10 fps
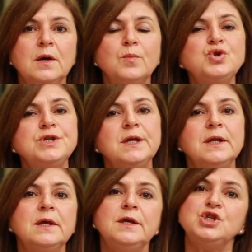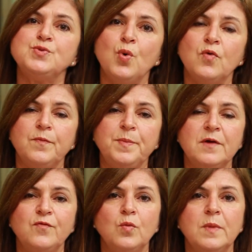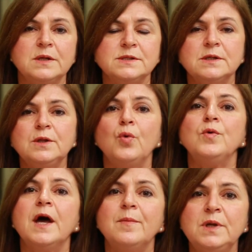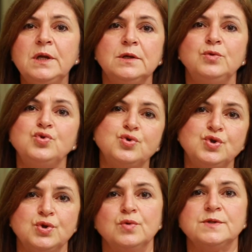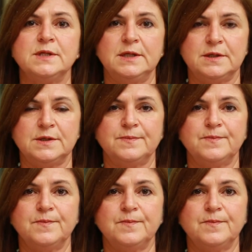Bu şekilde iş performansları da önemli düşüş gösterir.